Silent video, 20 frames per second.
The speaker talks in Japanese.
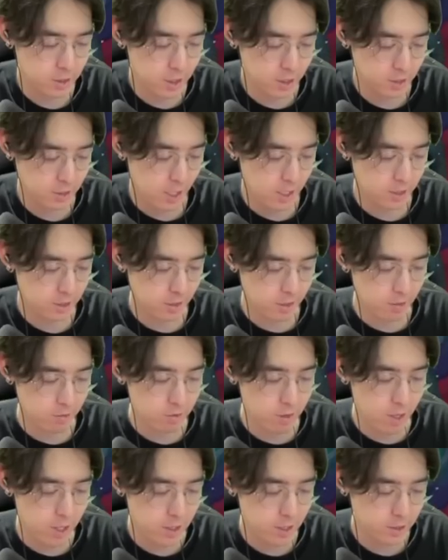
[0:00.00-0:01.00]
いですかなんか
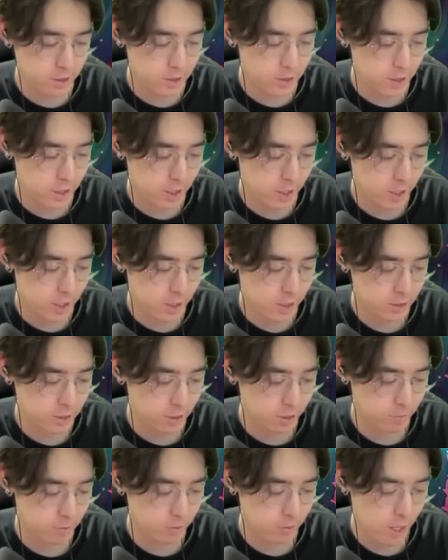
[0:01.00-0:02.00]
こんな話しながらなんです
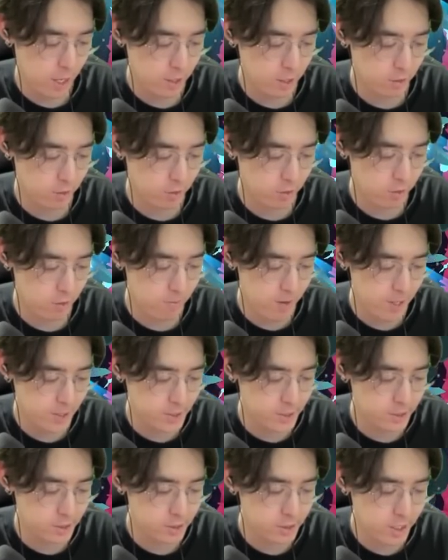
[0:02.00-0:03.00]
けども、あのー、
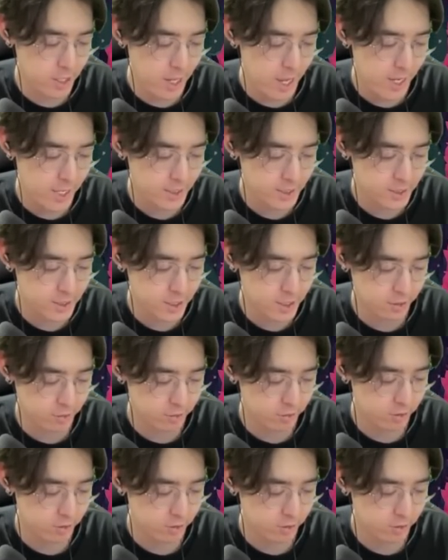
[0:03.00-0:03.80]
マッチングが長すぎる。